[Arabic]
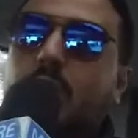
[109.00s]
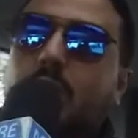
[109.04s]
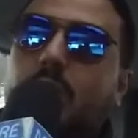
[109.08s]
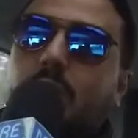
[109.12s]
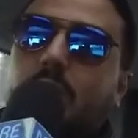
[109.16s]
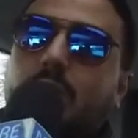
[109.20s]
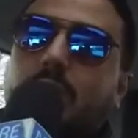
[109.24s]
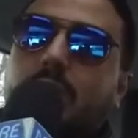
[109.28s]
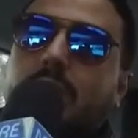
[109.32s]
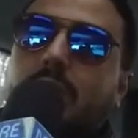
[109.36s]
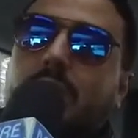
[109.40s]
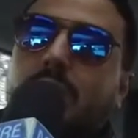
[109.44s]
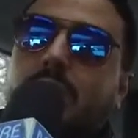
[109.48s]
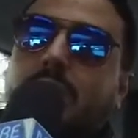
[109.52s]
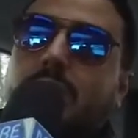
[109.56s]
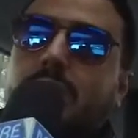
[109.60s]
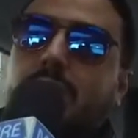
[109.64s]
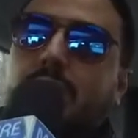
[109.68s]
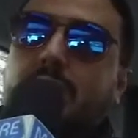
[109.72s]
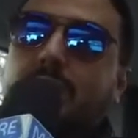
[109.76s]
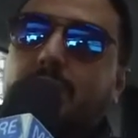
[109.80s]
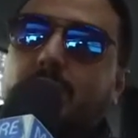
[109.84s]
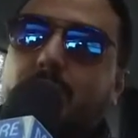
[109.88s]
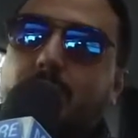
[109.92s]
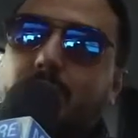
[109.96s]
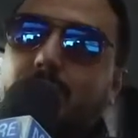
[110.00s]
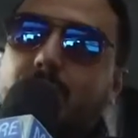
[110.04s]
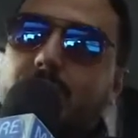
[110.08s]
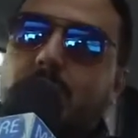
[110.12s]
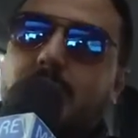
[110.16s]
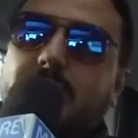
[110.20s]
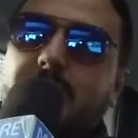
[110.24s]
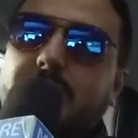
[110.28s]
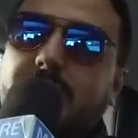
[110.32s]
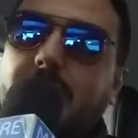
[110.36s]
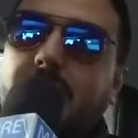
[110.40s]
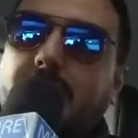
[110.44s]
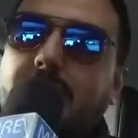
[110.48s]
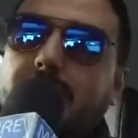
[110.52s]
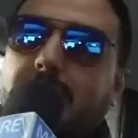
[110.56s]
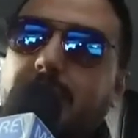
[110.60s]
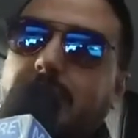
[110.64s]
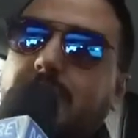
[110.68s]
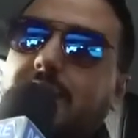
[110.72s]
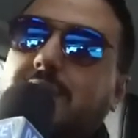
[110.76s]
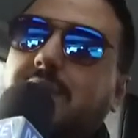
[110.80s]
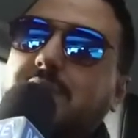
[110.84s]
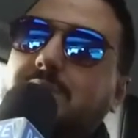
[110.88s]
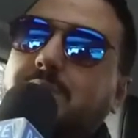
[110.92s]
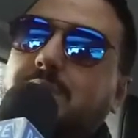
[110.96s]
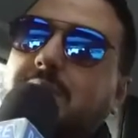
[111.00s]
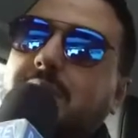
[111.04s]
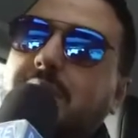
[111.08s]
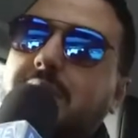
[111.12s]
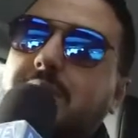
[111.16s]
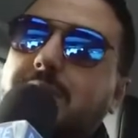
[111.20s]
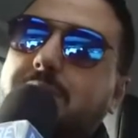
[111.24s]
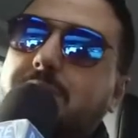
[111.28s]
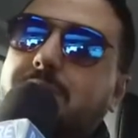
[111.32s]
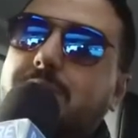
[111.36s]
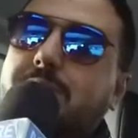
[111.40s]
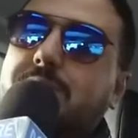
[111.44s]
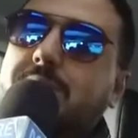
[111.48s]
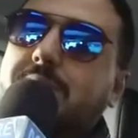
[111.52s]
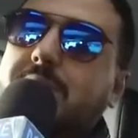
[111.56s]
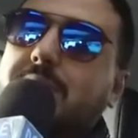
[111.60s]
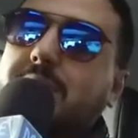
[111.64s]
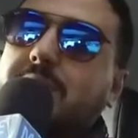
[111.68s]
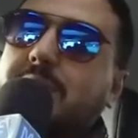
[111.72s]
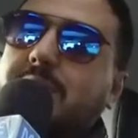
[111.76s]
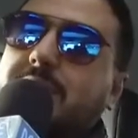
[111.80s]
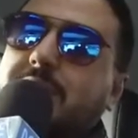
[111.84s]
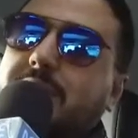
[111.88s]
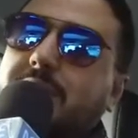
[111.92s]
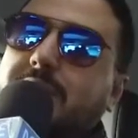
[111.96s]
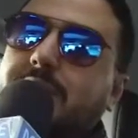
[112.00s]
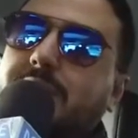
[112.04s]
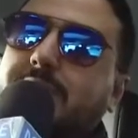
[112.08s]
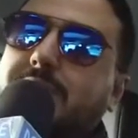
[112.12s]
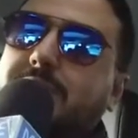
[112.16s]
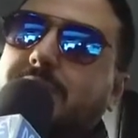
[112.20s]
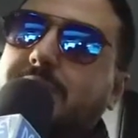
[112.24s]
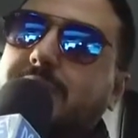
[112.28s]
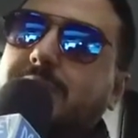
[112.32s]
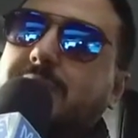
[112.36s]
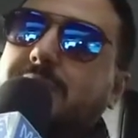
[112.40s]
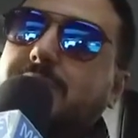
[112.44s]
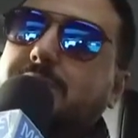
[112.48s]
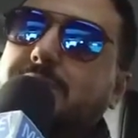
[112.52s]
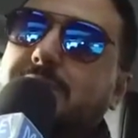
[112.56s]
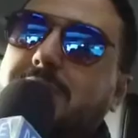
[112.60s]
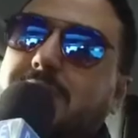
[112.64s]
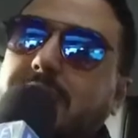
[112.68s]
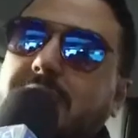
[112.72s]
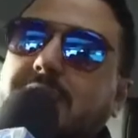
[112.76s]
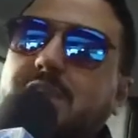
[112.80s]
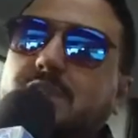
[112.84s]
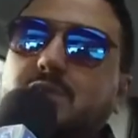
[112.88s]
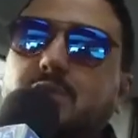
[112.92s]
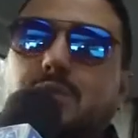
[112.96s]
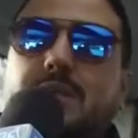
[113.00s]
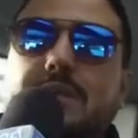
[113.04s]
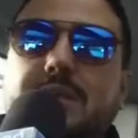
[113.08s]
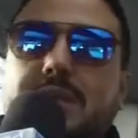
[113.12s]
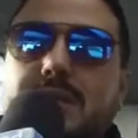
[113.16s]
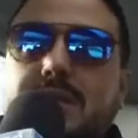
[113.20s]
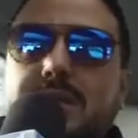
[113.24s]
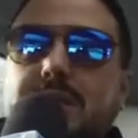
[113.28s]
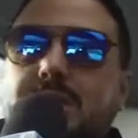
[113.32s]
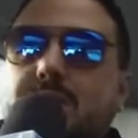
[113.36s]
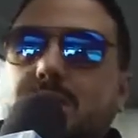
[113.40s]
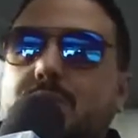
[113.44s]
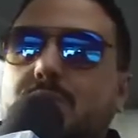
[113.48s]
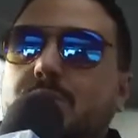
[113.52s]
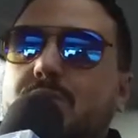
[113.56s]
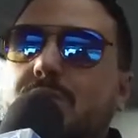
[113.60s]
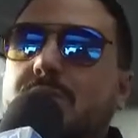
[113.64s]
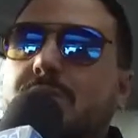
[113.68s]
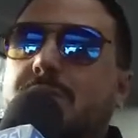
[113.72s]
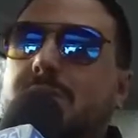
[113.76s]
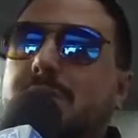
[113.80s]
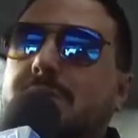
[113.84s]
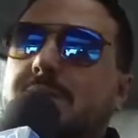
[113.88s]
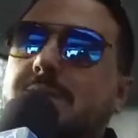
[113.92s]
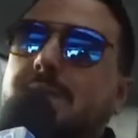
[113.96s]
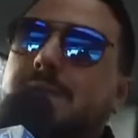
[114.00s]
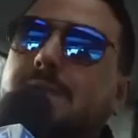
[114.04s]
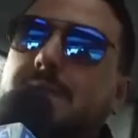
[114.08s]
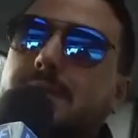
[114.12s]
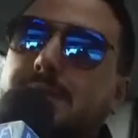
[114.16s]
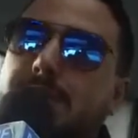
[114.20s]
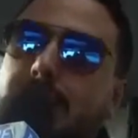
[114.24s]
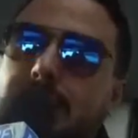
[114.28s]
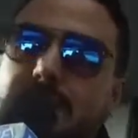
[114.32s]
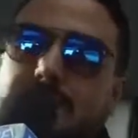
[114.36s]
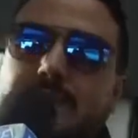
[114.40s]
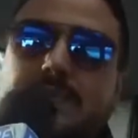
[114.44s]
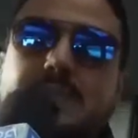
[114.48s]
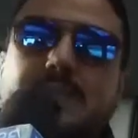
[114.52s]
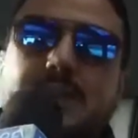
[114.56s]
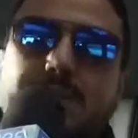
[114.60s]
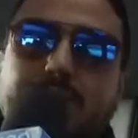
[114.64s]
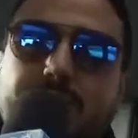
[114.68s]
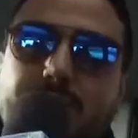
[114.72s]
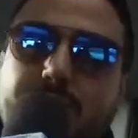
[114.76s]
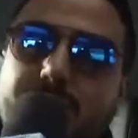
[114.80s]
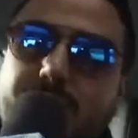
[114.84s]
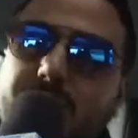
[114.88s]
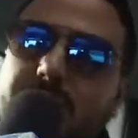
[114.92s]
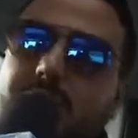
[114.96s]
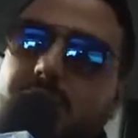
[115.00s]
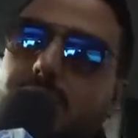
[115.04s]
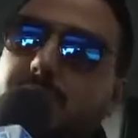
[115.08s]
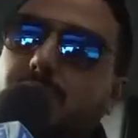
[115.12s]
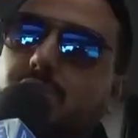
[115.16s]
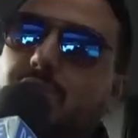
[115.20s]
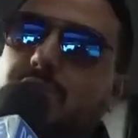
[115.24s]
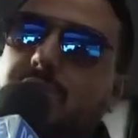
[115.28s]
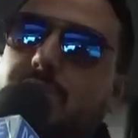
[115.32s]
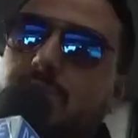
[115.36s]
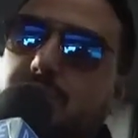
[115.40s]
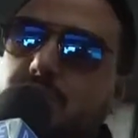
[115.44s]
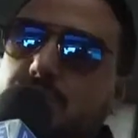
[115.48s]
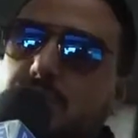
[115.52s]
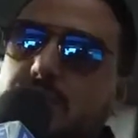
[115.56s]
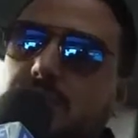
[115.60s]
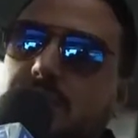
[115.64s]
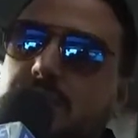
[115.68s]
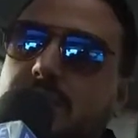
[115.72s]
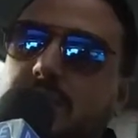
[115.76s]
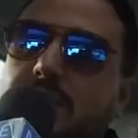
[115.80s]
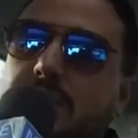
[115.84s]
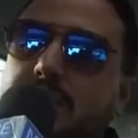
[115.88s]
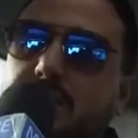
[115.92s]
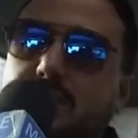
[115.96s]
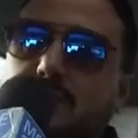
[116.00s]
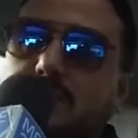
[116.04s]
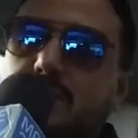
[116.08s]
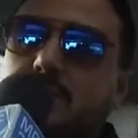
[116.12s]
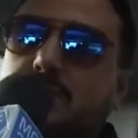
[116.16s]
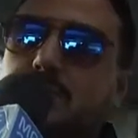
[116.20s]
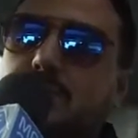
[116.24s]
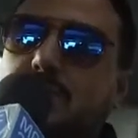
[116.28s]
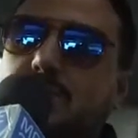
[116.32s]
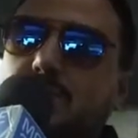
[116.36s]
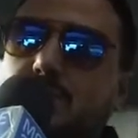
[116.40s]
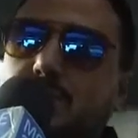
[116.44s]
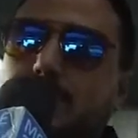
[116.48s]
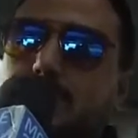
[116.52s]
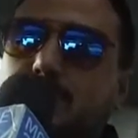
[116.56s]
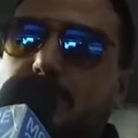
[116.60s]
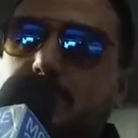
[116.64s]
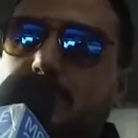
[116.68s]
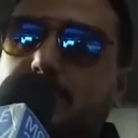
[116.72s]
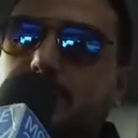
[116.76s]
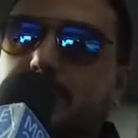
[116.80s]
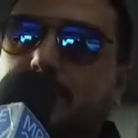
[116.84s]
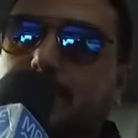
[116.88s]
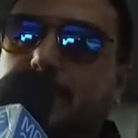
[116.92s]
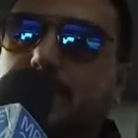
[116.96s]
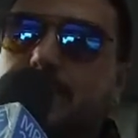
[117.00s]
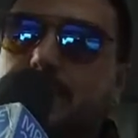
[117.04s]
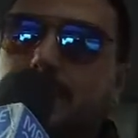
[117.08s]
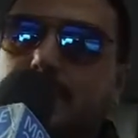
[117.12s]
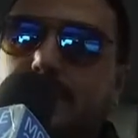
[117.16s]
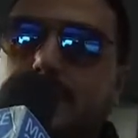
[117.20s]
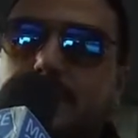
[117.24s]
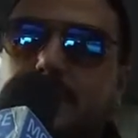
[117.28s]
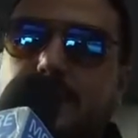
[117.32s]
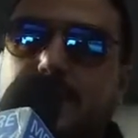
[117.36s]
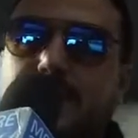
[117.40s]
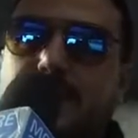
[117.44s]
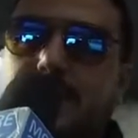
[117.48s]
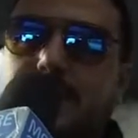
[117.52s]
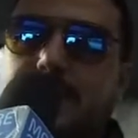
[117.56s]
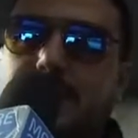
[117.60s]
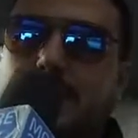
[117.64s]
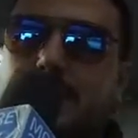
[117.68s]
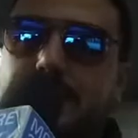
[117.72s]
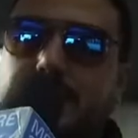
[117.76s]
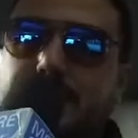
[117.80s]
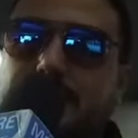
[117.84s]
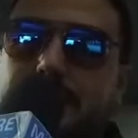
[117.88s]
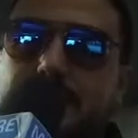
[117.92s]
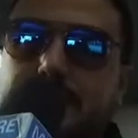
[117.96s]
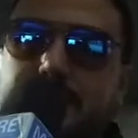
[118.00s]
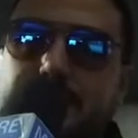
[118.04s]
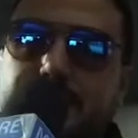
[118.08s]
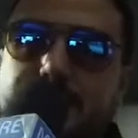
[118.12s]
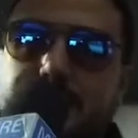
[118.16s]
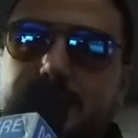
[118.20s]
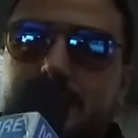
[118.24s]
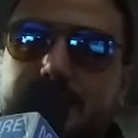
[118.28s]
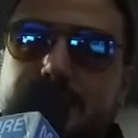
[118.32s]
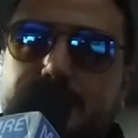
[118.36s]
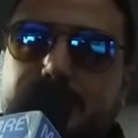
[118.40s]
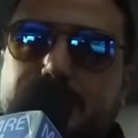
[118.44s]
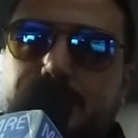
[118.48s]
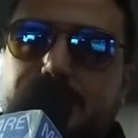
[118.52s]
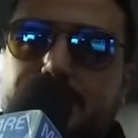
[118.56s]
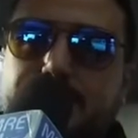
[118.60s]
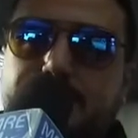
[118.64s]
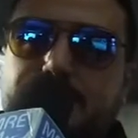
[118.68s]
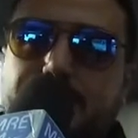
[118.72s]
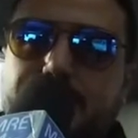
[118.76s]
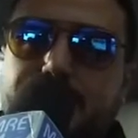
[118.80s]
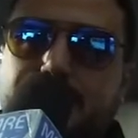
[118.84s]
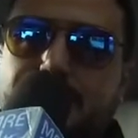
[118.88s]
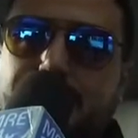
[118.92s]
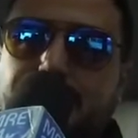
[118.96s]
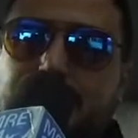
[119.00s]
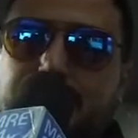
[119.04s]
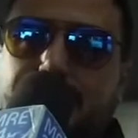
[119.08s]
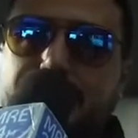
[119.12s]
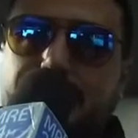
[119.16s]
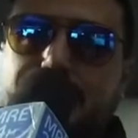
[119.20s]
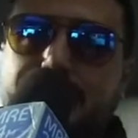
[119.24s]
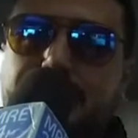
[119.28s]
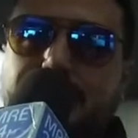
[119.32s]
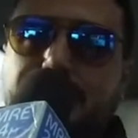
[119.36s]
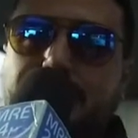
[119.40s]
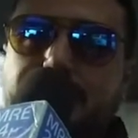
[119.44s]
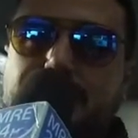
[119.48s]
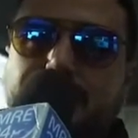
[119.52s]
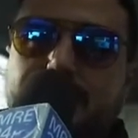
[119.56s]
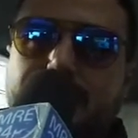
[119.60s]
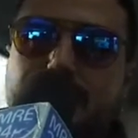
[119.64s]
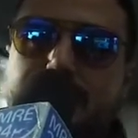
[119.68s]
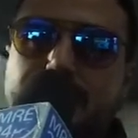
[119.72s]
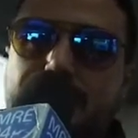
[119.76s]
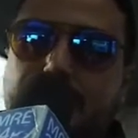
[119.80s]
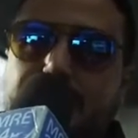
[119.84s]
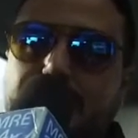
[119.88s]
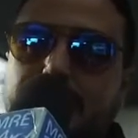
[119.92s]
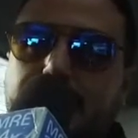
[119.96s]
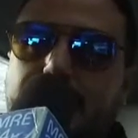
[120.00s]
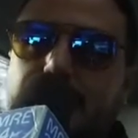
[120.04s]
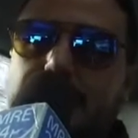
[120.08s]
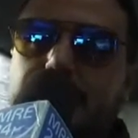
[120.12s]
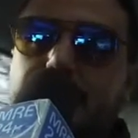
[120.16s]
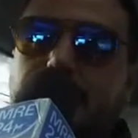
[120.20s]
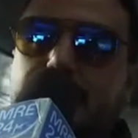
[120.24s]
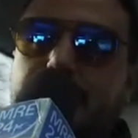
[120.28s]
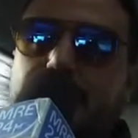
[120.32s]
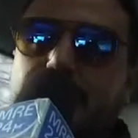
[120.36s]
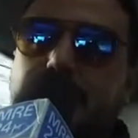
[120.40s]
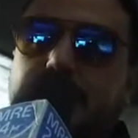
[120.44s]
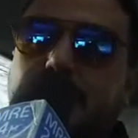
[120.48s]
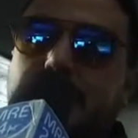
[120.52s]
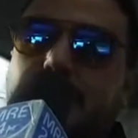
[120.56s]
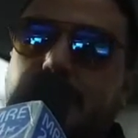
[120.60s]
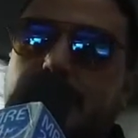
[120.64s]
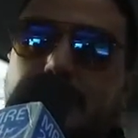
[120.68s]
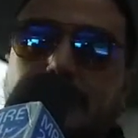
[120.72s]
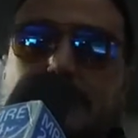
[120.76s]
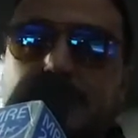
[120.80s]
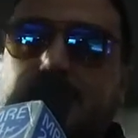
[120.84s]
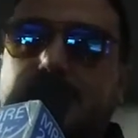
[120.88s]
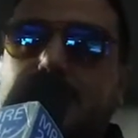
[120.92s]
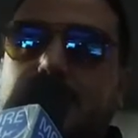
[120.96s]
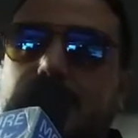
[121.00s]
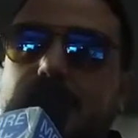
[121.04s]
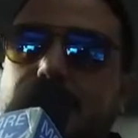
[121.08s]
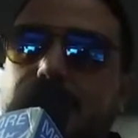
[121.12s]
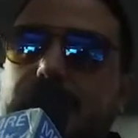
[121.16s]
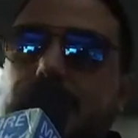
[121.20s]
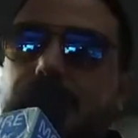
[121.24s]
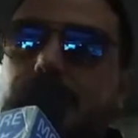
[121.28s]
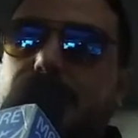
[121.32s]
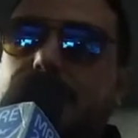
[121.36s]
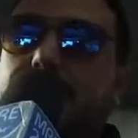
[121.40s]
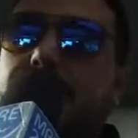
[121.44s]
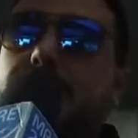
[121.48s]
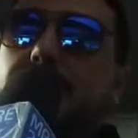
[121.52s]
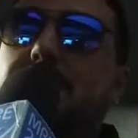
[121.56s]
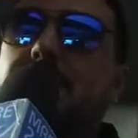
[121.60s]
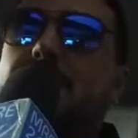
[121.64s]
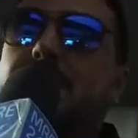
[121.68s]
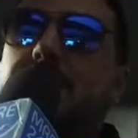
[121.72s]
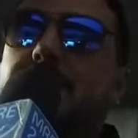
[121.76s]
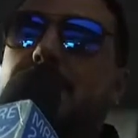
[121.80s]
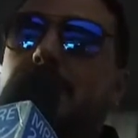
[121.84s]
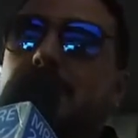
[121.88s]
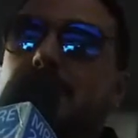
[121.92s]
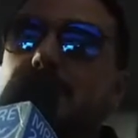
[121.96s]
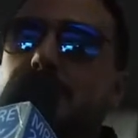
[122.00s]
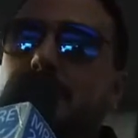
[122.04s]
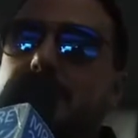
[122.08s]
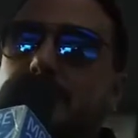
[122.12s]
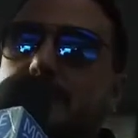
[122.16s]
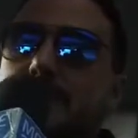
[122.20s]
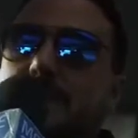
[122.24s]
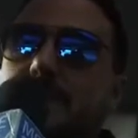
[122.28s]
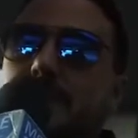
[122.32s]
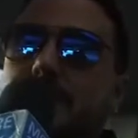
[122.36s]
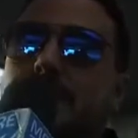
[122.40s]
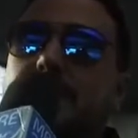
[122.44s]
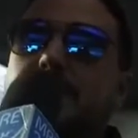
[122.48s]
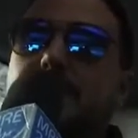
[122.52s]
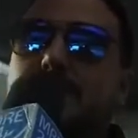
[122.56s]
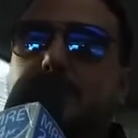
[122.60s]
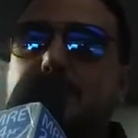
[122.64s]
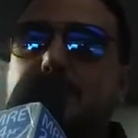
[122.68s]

وهذا كتبان لي يعني مساله زوينه ودارت اضافه في هذا الموسم الجديد ديال رشيد شو رشيد شو ما كيفكرش يدير شي برنامج خاص بالاطفال علاش لا انا ما نكرهش ندير انا